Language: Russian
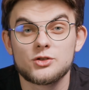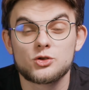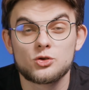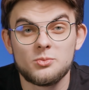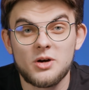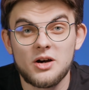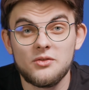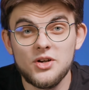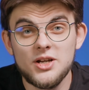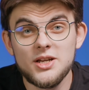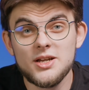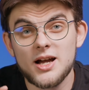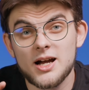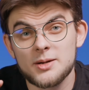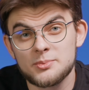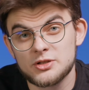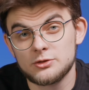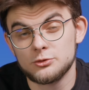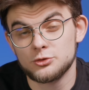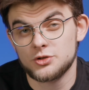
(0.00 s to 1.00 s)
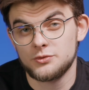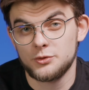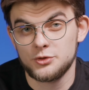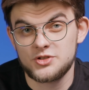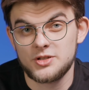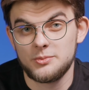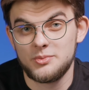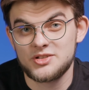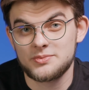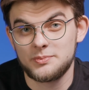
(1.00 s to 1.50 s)
Суммовые
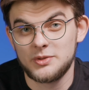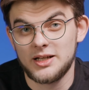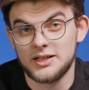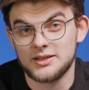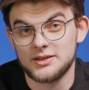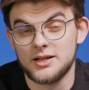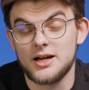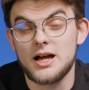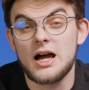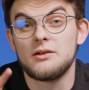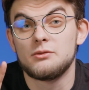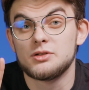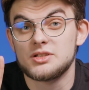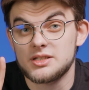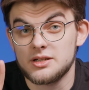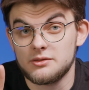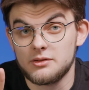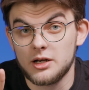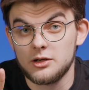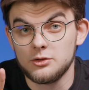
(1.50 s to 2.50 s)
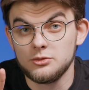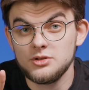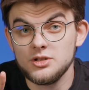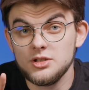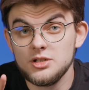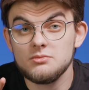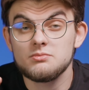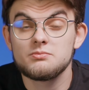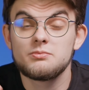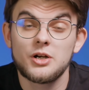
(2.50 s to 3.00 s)
обслуживаются бесплатно, а вот за
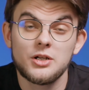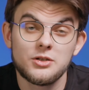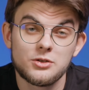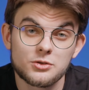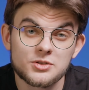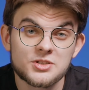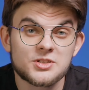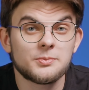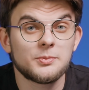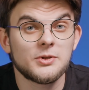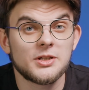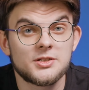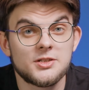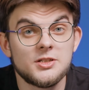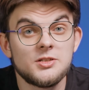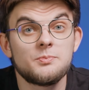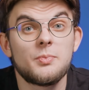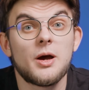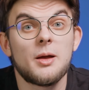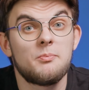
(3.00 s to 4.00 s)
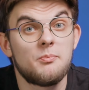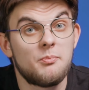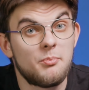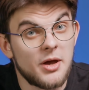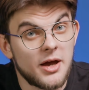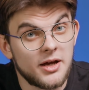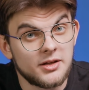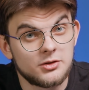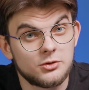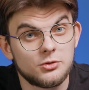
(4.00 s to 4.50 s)
валютные придется платить по
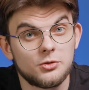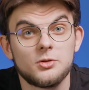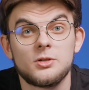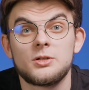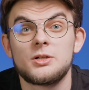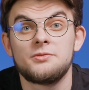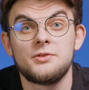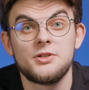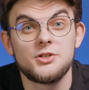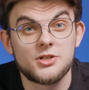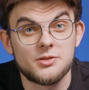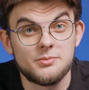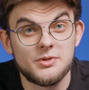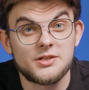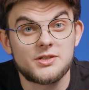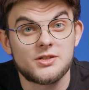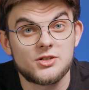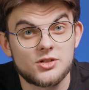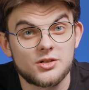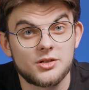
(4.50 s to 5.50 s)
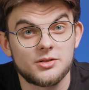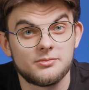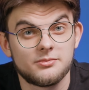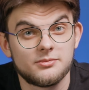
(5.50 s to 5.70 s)
5 долларов ежемесячно.